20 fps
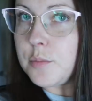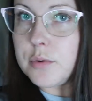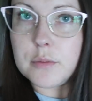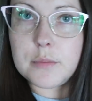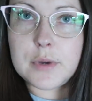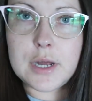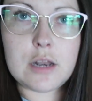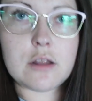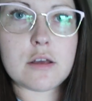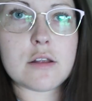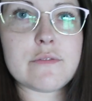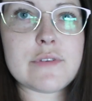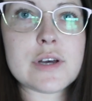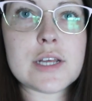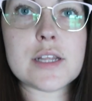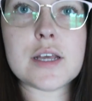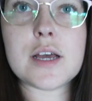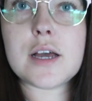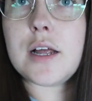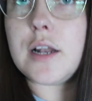Nie
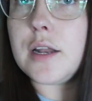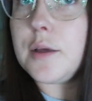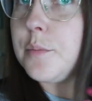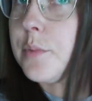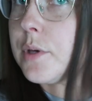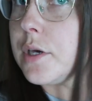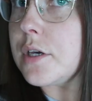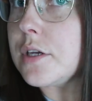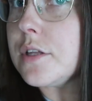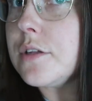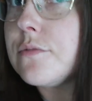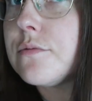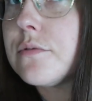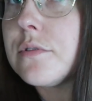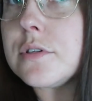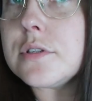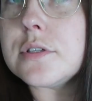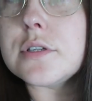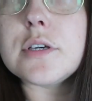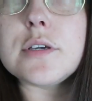pomalowana, ale piękne
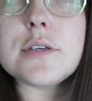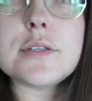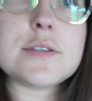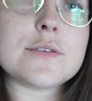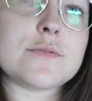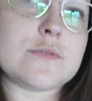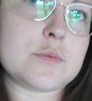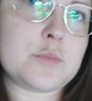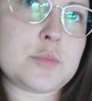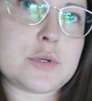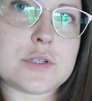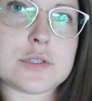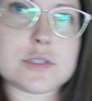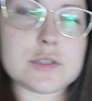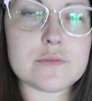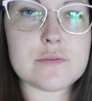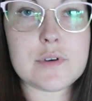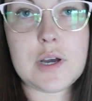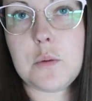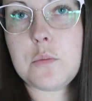włoski. Sobie
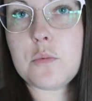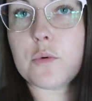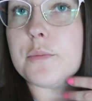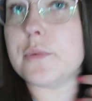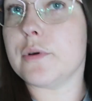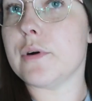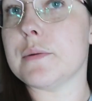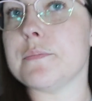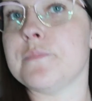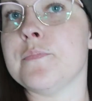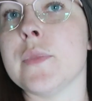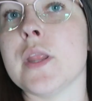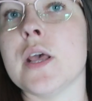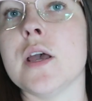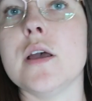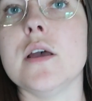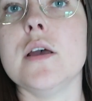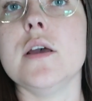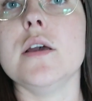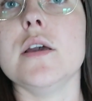wyprostowałam, umyłam
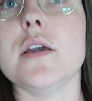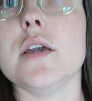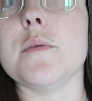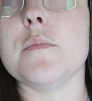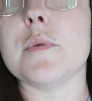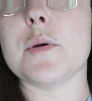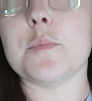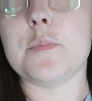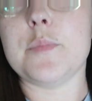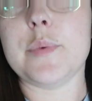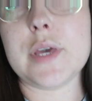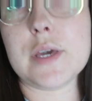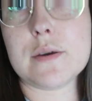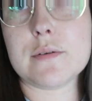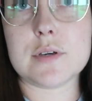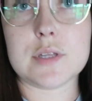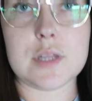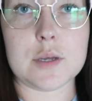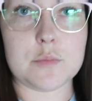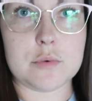i mam
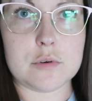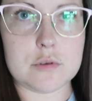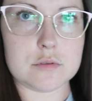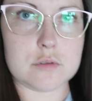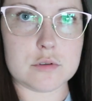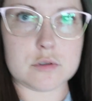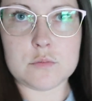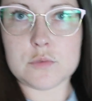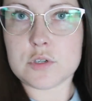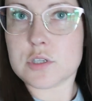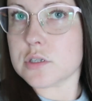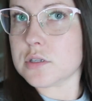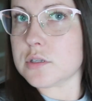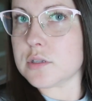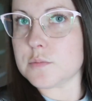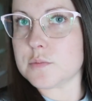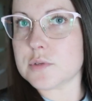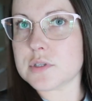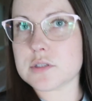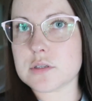piękne, bo jutro muszę
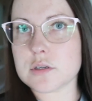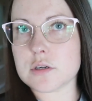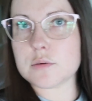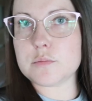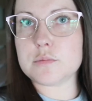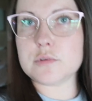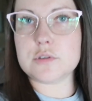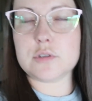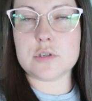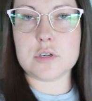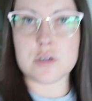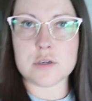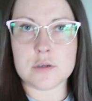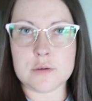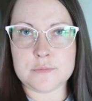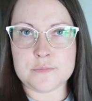sobie zrobić